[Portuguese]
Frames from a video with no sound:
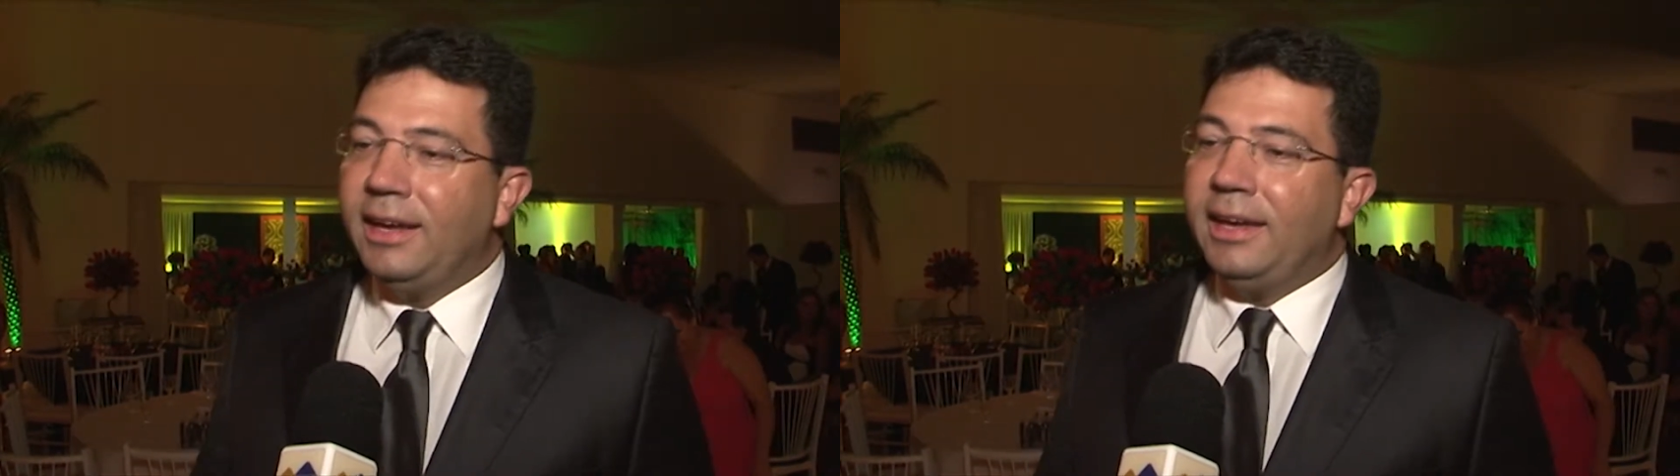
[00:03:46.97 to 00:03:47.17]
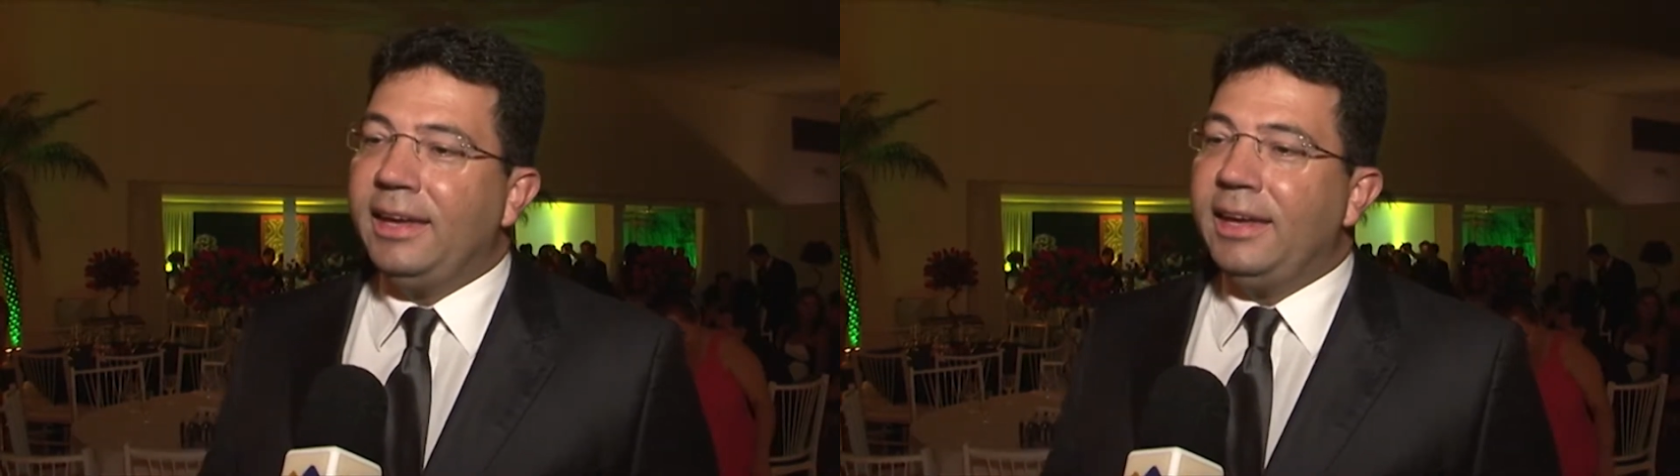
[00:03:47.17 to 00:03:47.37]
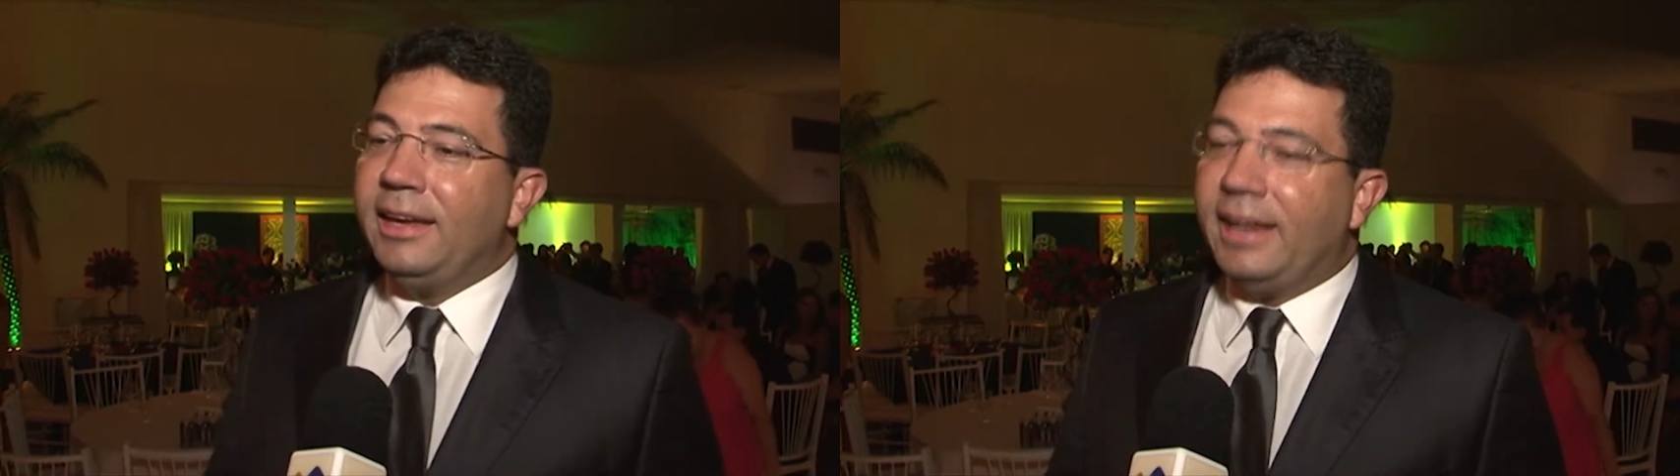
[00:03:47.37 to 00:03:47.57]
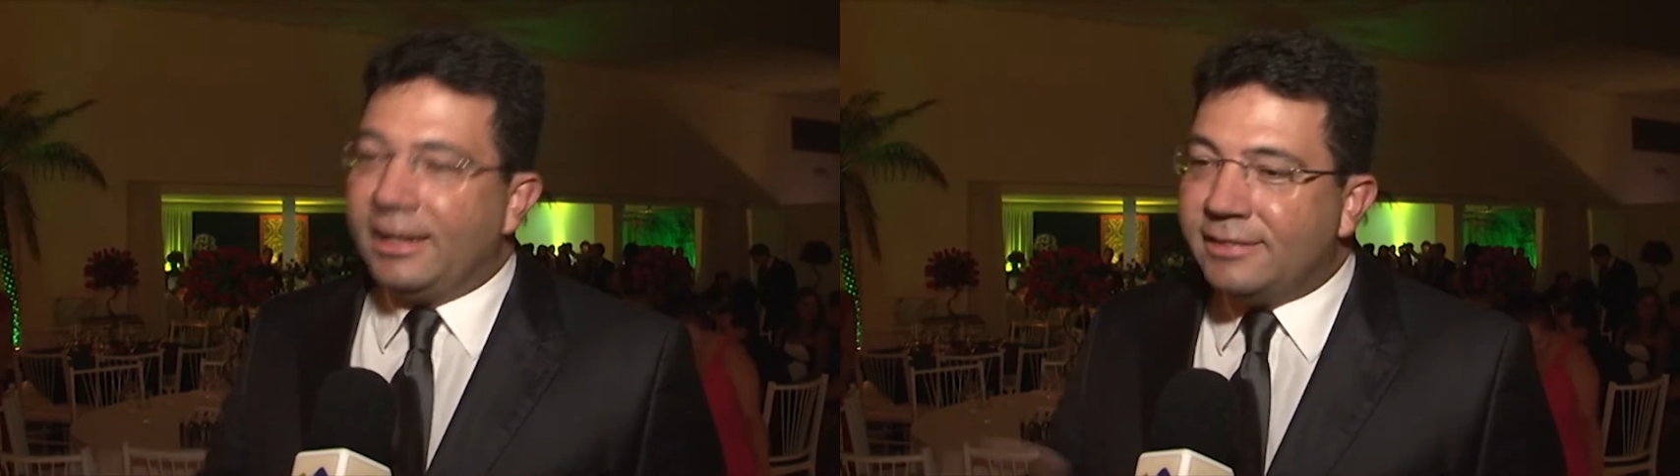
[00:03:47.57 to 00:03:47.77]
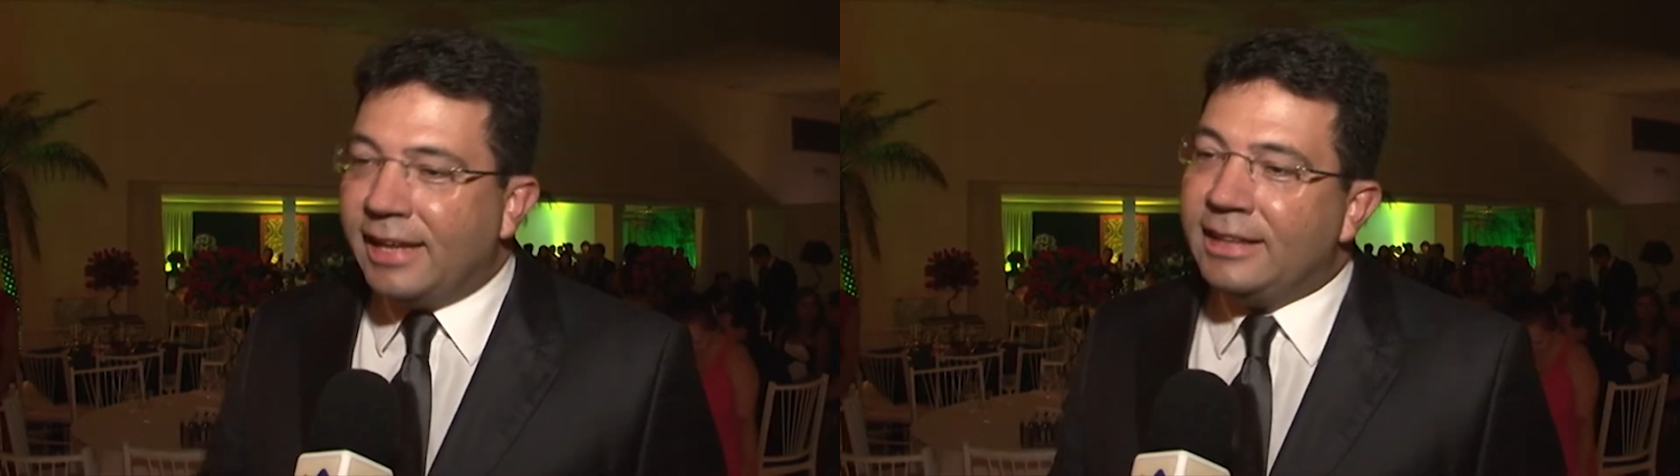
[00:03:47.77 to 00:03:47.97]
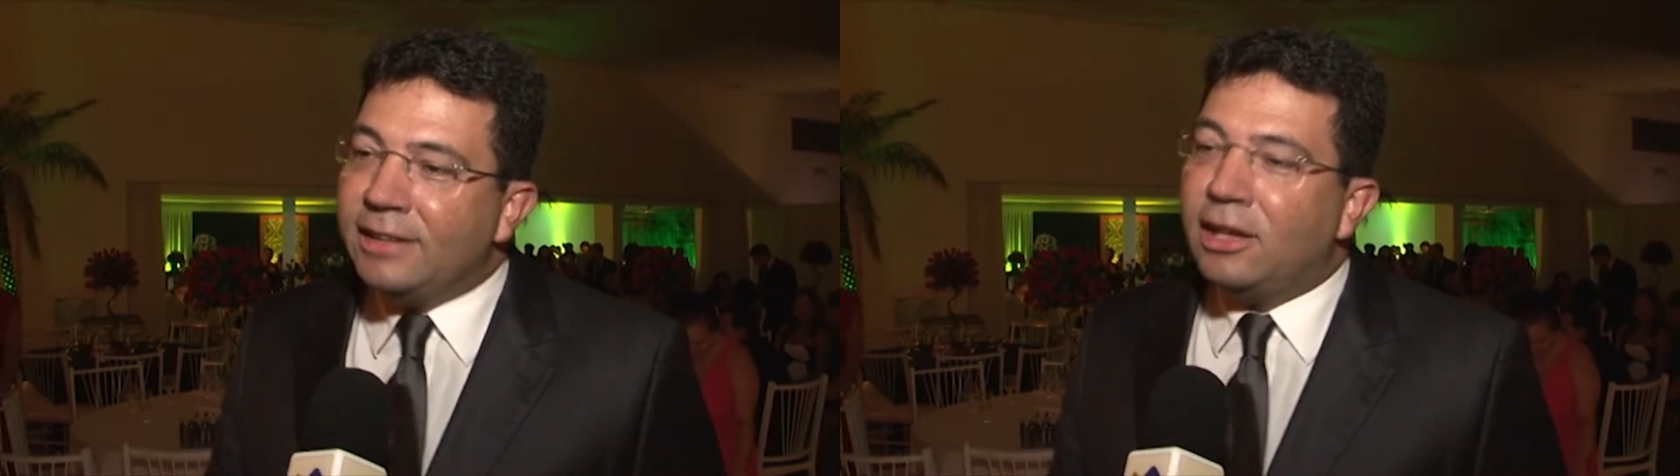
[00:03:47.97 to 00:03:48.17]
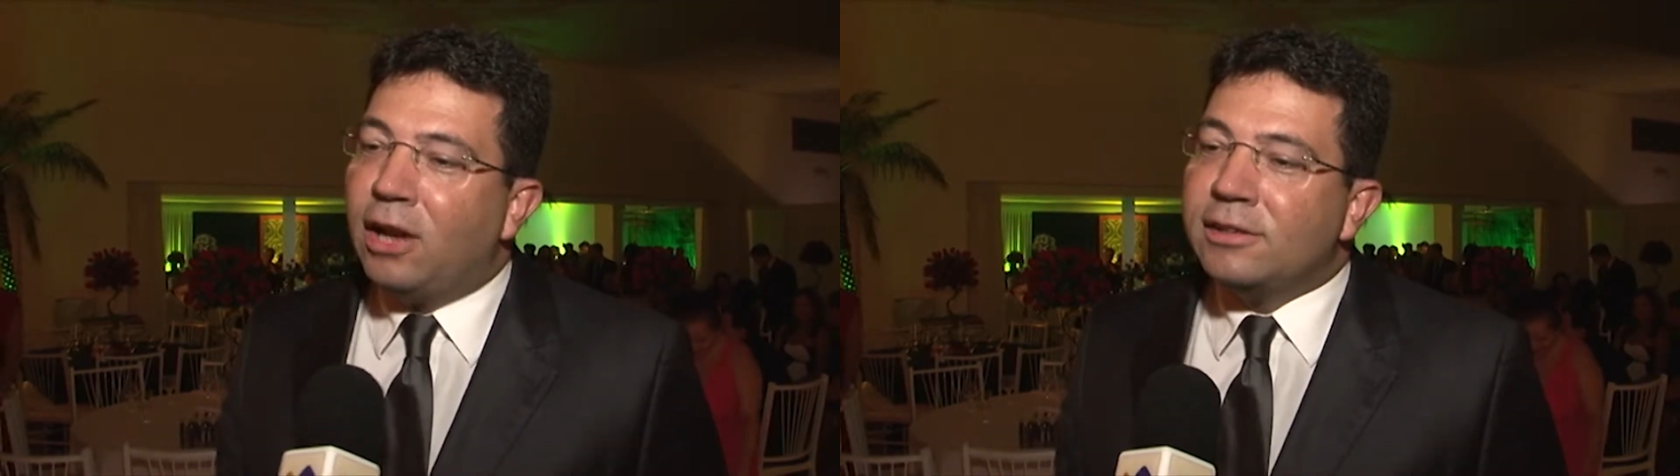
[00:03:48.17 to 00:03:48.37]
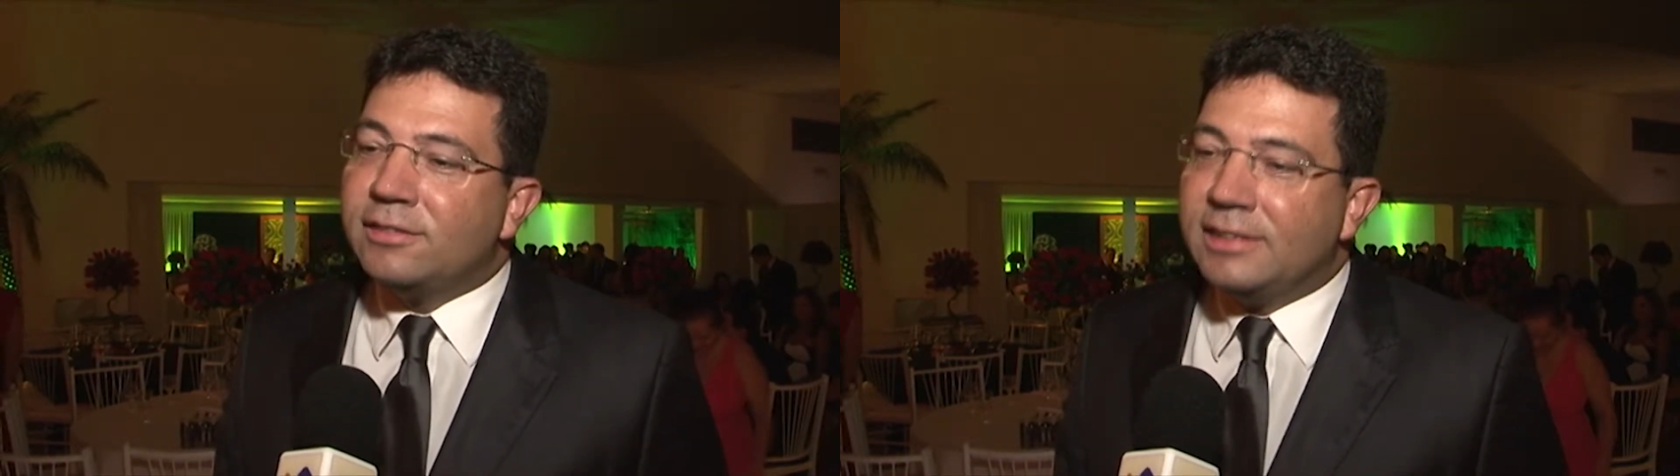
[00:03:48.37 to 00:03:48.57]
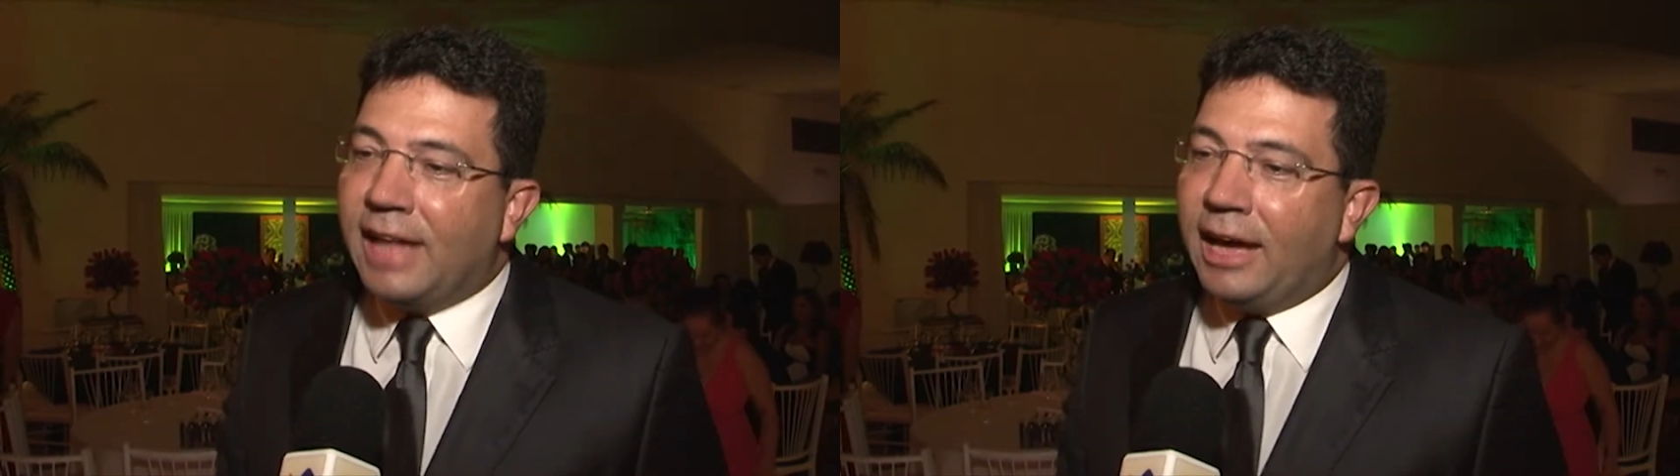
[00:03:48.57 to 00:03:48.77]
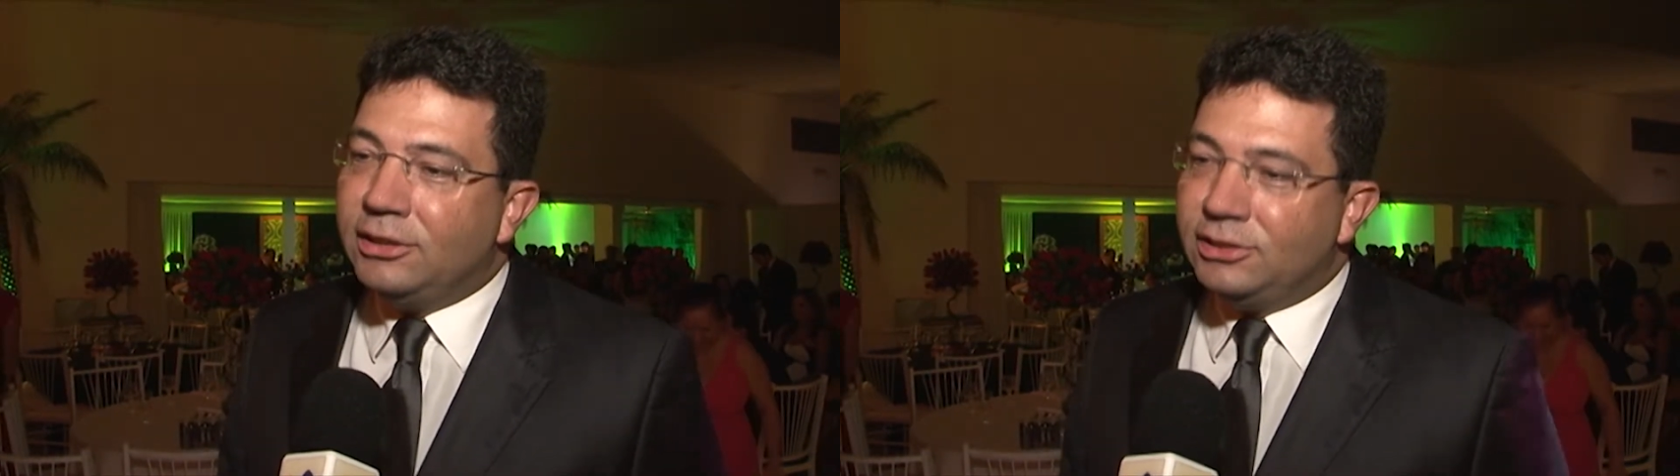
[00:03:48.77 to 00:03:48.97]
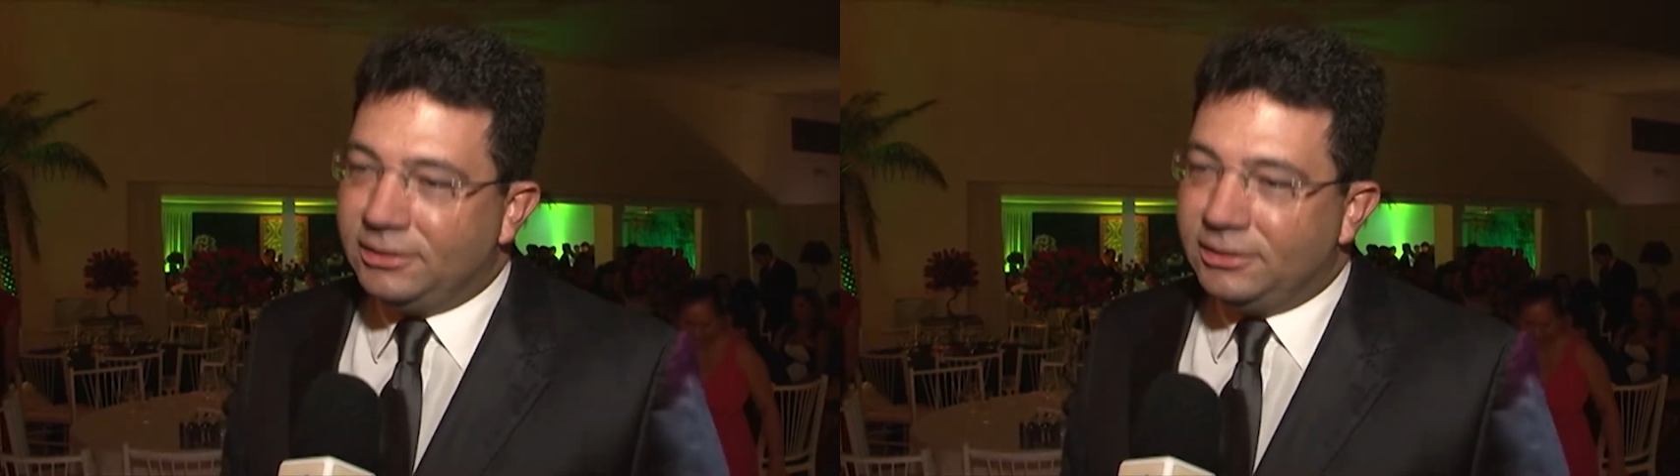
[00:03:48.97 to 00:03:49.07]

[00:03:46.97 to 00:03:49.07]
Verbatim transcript: em crescer dentro da nossa cidade.